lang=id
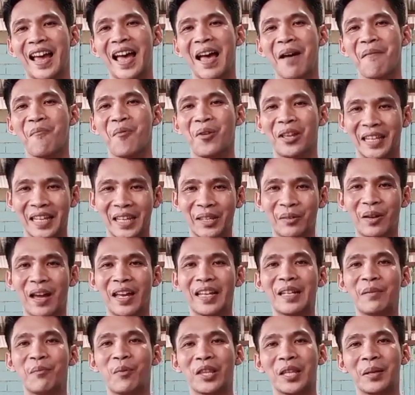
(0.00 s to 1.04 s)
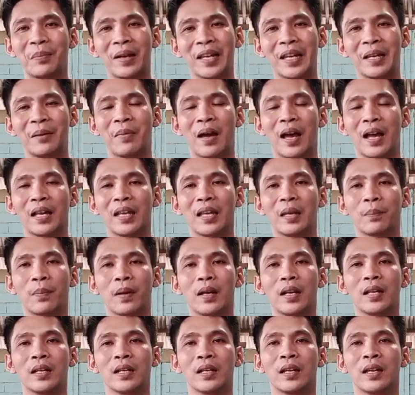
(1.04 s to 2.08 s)
ya buat itu aja buat dibagi-bagi
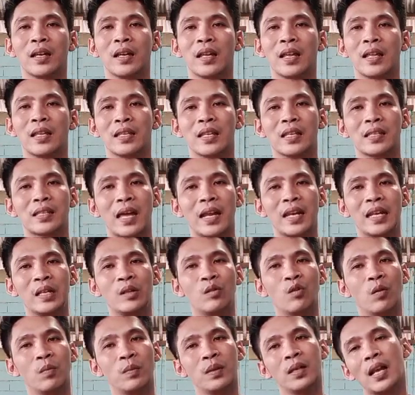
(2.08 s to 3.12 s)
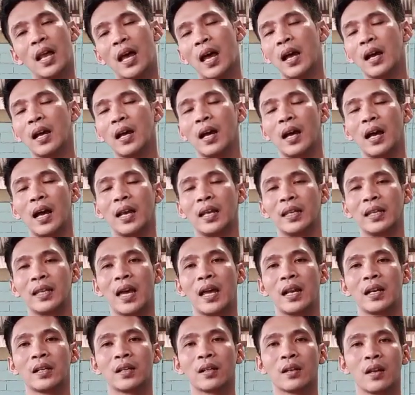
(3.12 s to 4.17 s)
paling yang tadi gue bilang ke
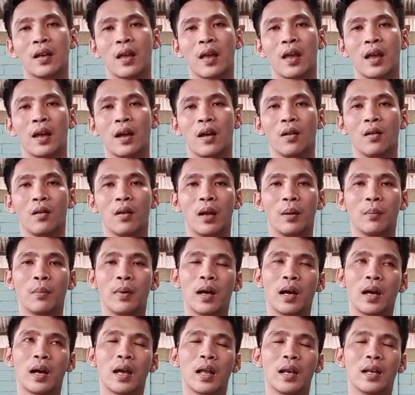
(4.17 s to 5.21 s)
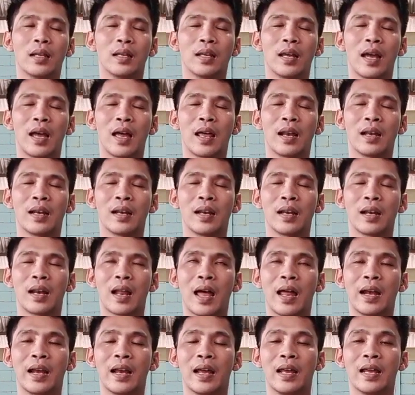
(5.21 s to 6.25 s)
kalian kalau emang kalian
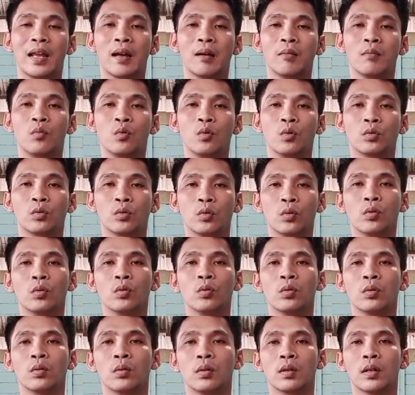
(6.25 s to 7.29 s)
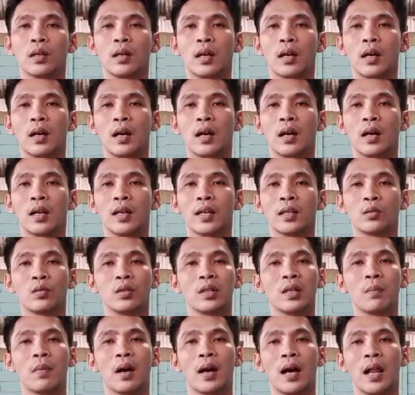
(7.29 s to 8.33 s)
ada yang butuh uh,
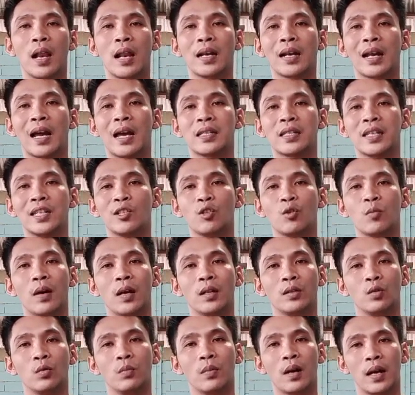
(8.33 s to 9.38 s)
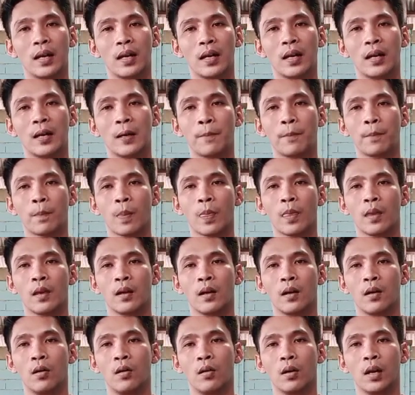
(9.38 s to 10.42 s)
itu dia bakalan ngasih cuma-cuma ya
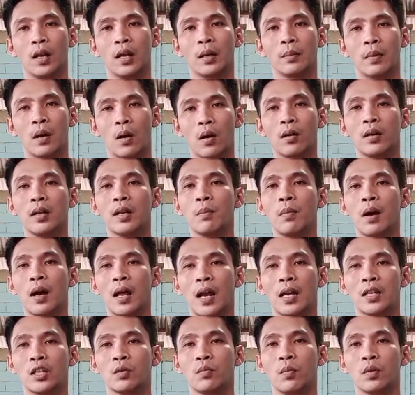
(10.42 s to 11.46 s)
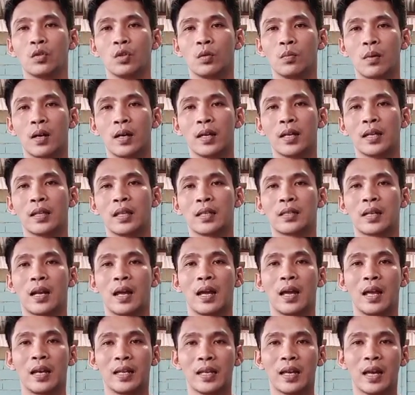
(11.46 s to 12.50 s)
kalau kalian mau dia bakal ngasih cuma-cuma ya
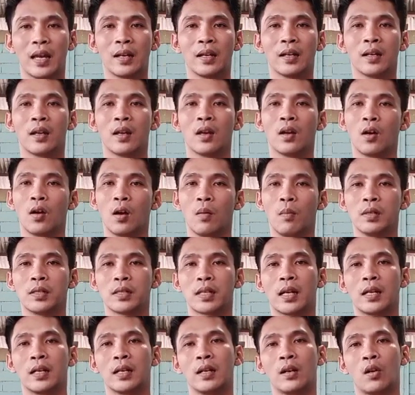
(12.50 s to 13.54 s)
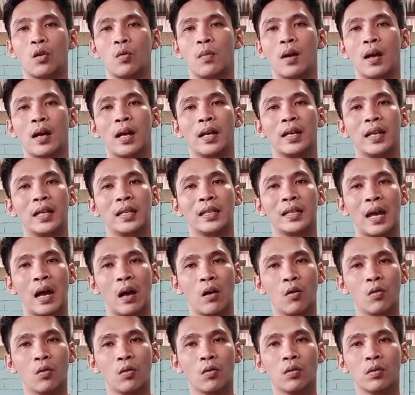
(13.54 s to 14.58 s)
terserah kalian kalau misalkan rumah kalian
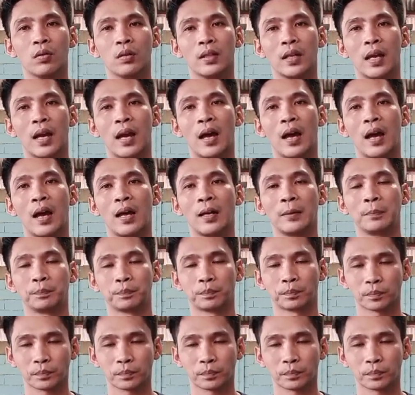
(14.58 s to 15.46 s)
jauh ya